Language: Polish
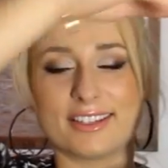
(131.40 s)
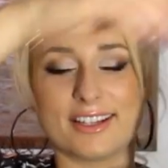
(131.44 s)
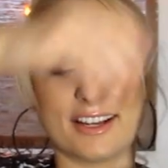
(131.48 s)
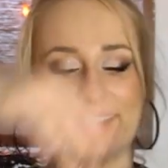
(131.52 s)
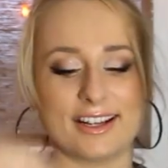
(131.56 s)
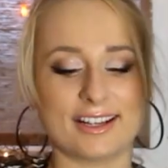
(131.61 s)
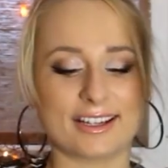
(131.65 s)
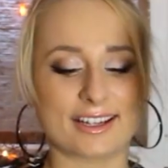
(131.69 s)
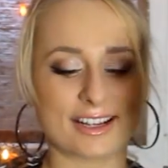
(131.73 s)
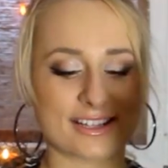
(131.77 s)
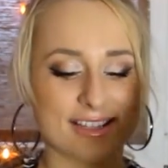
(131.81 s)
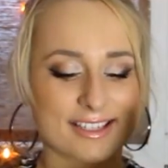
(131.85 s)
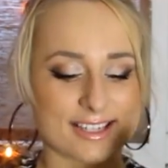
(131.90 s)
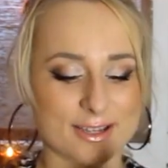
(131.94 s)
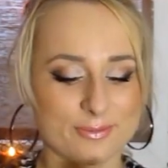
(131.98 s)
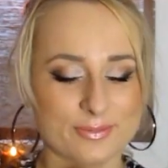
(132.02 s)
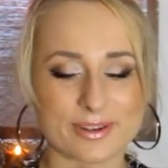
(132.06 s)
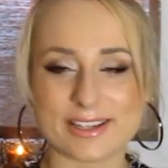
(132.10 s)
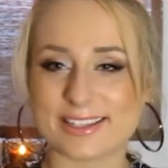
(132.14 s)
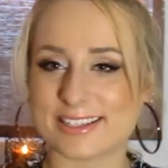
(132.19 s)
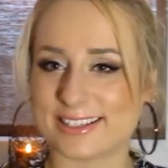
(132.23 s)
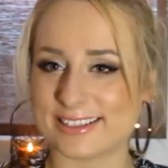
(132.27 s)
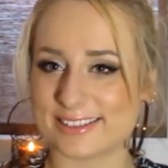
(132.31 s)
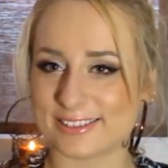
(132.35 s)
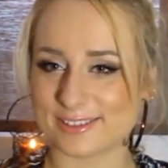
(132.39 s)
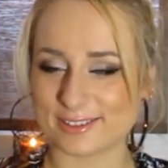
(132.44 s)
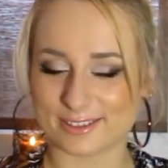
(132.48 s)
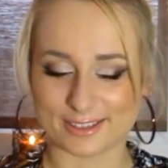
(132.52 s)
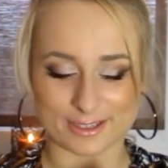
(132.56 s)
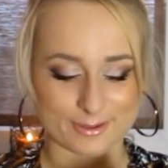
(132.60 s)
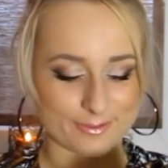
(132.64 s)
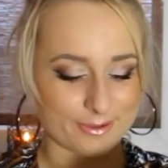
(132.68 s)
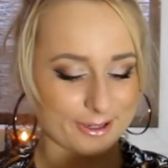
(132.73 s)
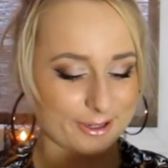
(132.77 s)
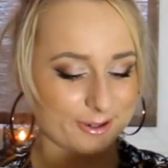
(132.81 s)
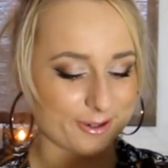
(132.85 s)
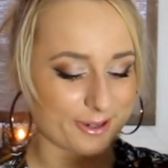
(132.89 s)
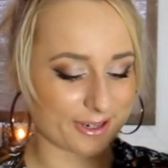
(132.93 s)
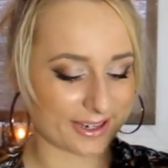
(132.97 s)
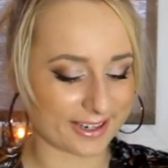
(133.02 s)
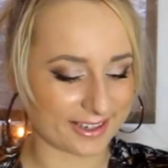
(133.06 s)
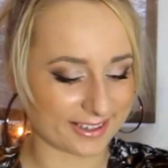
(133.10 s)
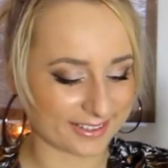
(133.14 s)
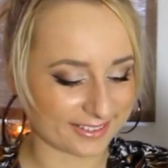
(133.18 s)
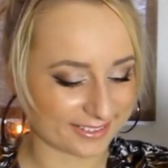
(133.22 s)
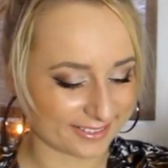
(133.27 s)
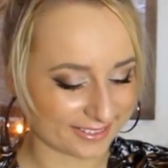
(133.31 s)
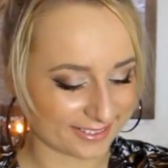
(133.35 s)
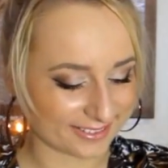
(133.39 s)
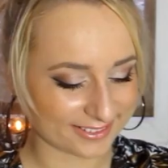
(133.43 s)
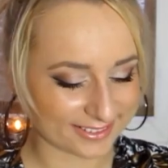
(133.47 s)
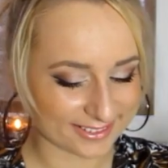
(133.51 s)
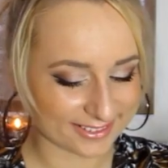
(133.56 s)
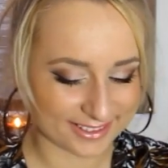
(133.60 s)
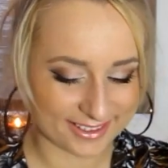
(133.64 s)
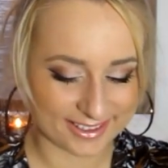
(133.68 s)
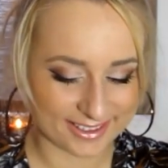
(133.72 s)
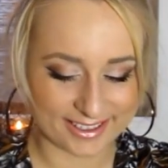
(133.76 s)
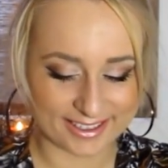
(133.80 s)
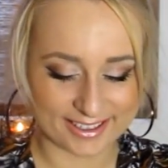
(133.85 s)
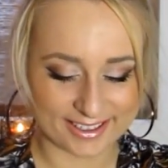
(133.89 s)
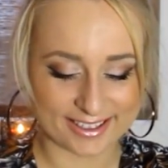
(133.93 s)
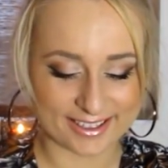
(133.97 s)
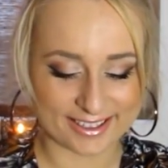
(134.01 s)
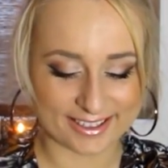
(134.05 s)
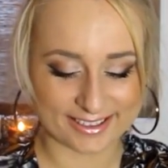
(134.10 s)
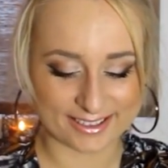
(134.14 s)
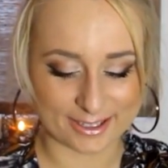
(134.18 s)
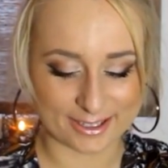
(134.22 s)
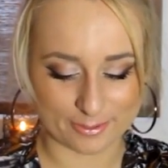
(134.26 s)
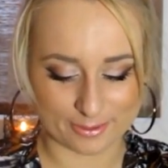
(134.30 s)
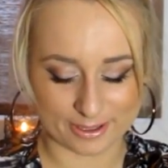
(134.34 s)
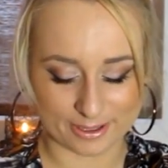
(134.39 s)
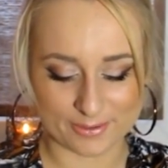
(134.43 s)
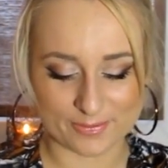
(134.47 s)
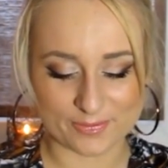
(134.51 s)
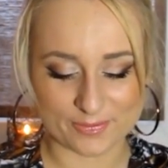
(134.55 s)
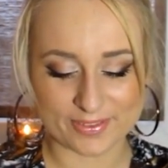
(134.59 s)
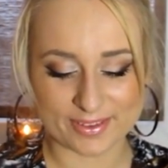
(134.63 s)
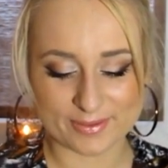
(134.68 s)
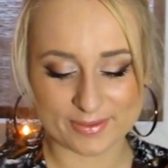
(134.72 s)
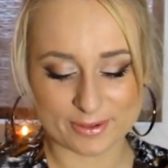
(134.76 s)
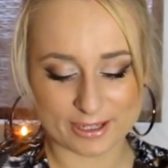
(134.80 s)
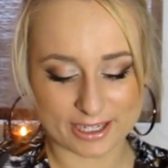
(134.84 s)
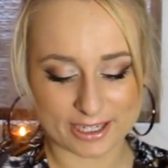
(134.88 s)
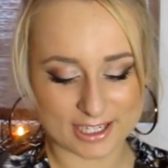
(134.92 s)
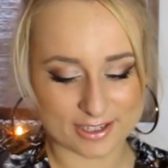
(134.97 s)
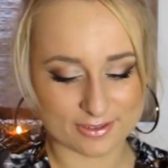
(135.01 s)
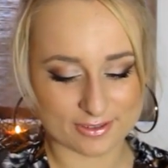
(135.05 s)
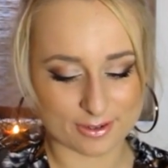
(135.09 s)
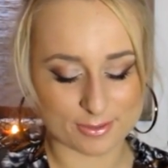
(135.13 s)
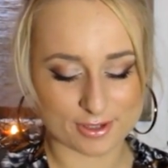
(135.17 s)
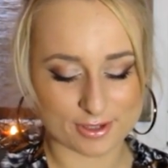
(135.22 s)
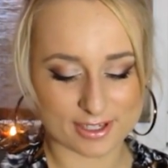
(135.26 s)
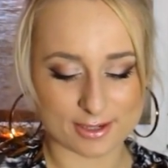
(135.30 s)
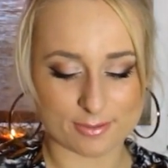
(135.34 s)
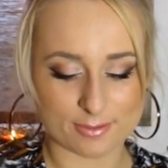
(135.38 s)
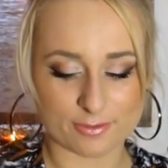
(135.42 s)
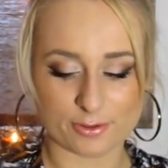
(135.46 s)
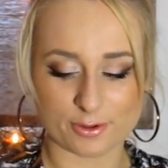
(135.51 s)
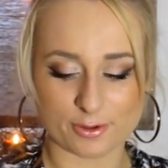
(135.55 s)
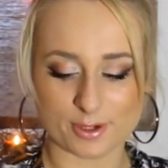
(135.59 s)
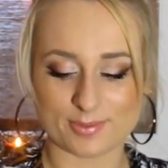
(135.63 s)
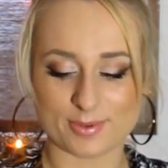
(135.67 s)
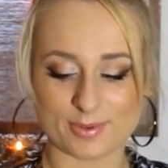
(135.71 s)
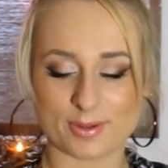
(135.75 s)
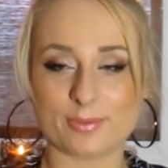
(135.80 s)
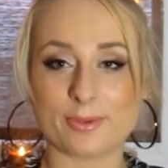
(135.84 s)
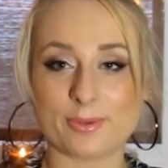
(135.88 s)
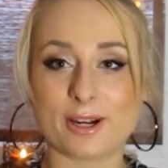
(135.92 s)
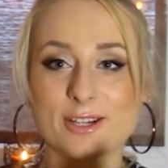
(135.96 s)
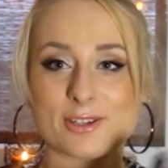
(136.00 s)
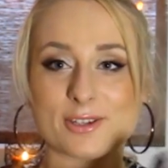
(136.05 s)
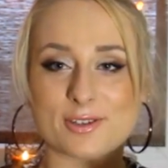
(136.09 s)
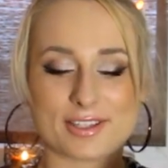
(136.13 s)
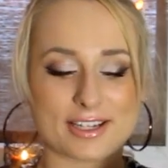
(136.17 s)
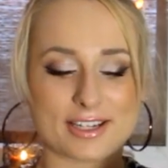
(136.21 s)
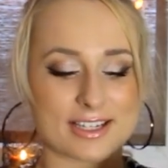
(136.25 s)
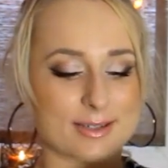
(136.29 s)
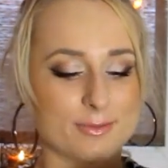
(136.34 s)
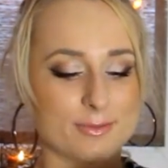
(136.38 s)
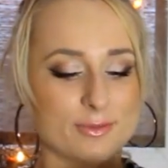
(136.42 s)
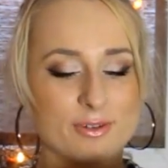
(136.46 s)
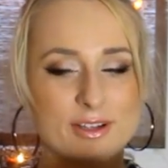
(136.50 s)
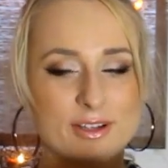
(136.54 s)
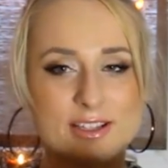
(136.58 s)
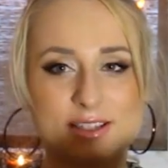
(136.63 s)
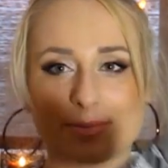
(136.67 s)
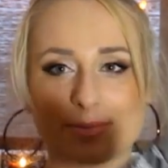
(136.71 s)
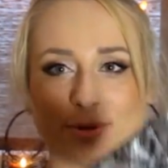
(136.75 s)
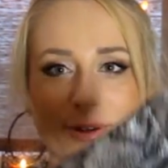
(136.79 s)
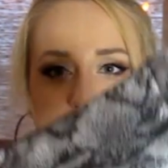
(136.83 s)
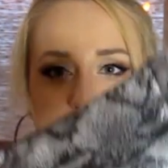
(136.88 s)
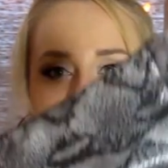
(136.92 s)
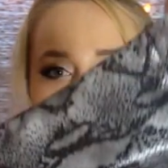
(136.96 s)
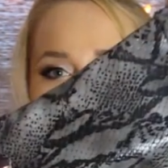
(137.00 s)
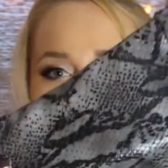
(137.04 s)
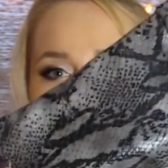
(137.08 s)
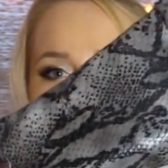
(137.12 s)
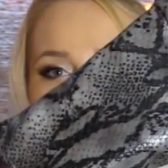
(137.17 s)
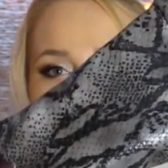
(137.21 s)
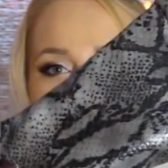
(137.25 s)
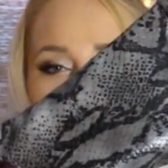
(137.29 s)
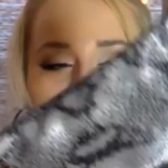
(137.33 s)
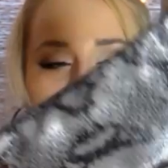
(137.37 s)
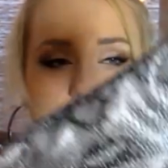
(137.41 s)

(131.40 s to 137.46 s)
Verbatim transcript: Eleganckie prezenty się tak pakuje. Dobra, pokażę Wam, co zamówiłyśmy. Moja siostra zamówiła sobie okulary.